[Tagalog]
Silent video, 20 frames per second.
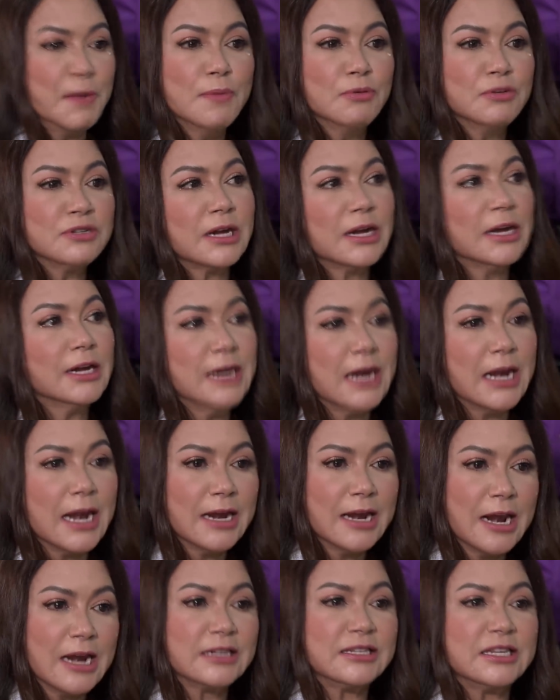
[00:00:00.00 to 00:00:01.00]
Sabihin mo sa
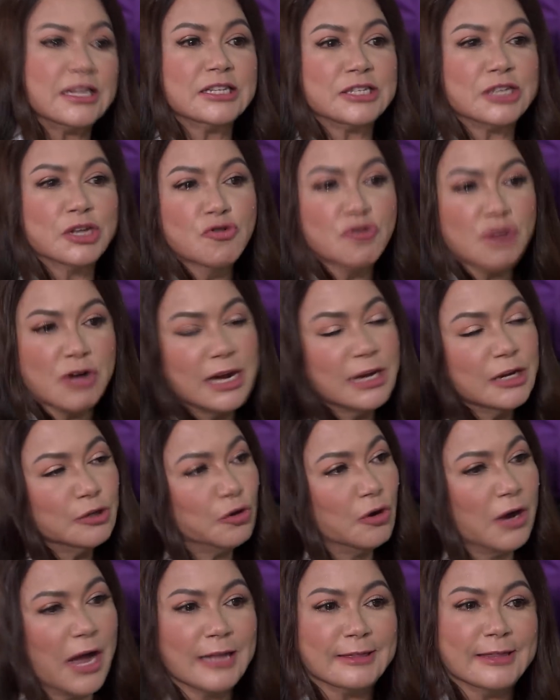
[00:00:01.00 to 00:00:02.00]
kanila na
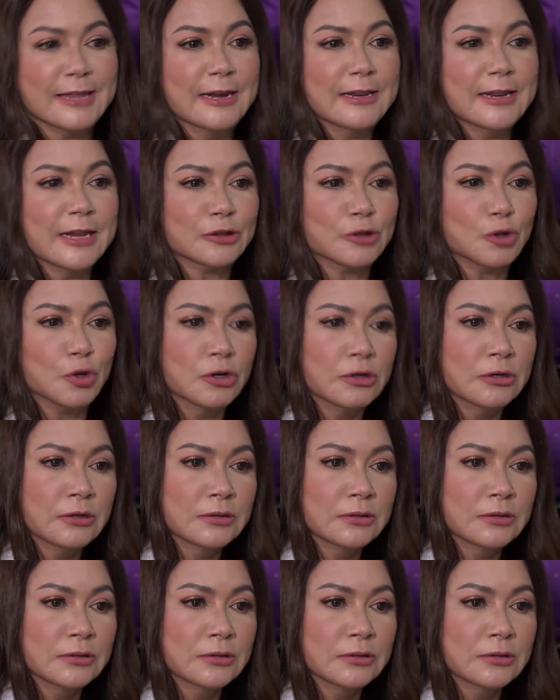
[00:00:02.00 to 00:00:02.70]
nagsisinungaling tong Adel na